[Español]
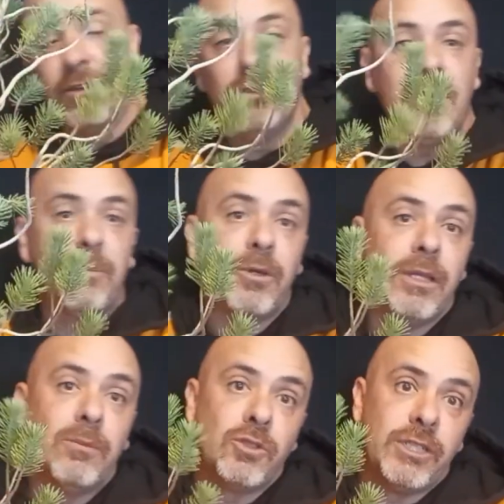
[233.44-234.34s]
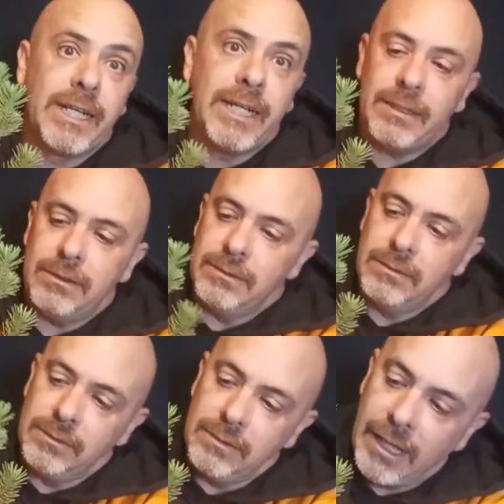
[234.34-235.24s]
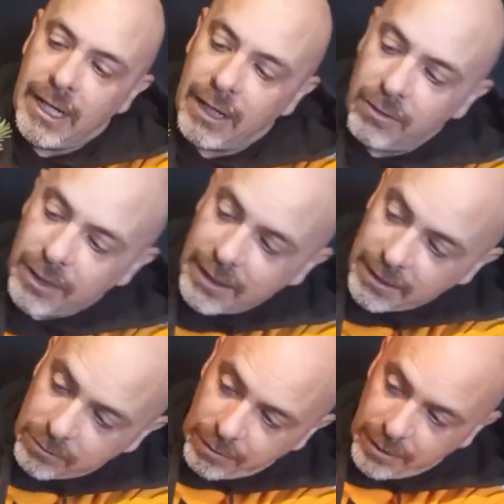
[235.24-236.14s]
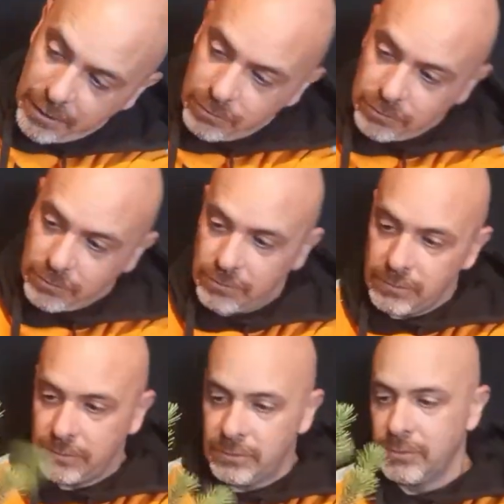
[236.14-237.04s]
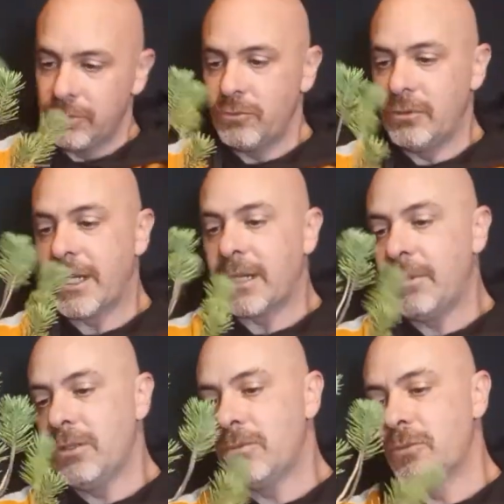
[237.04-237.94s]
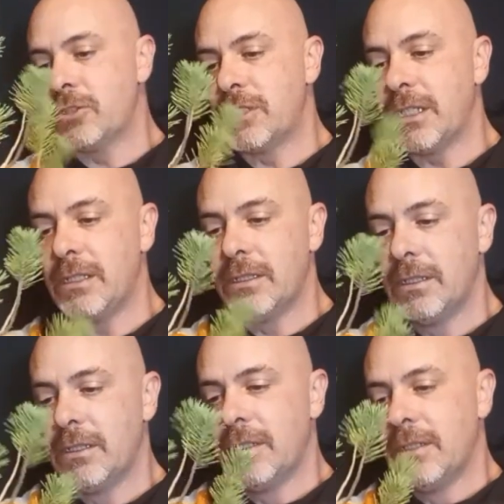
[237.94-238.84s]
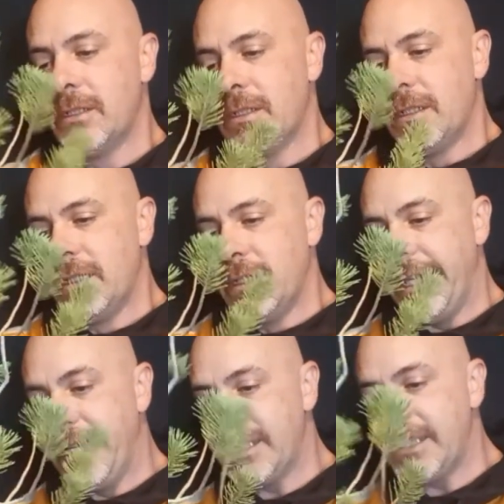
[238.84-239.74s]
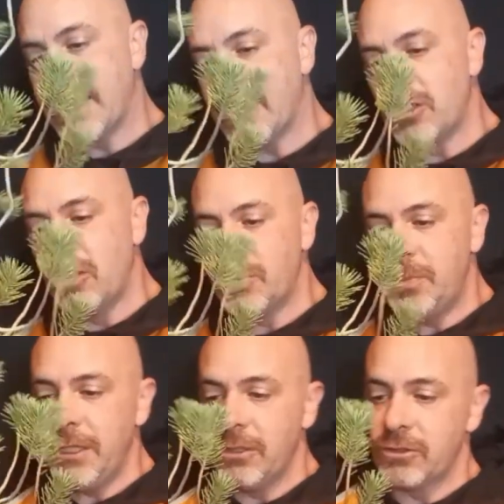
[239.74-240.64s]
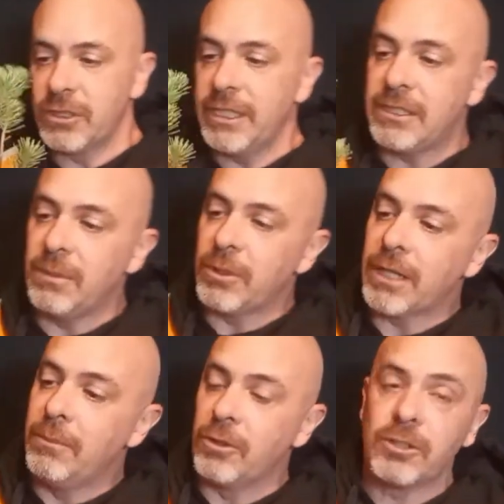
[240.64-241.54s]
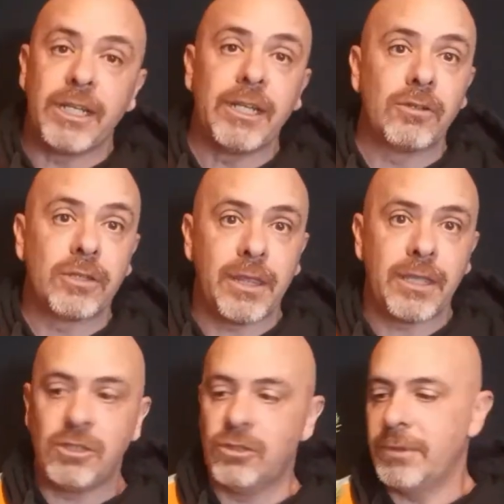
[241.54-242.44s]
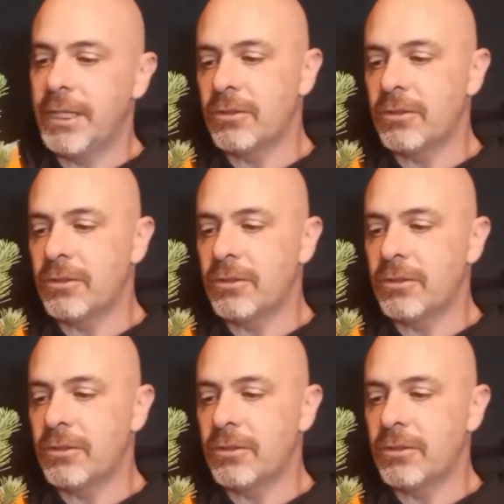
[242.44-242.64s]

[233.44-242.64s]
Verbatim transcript: dónde podemos llegar a la hora de torcer una rama de un bonsai. En este caso los pinos, este por ejemplo no tiene corteza, si tuviera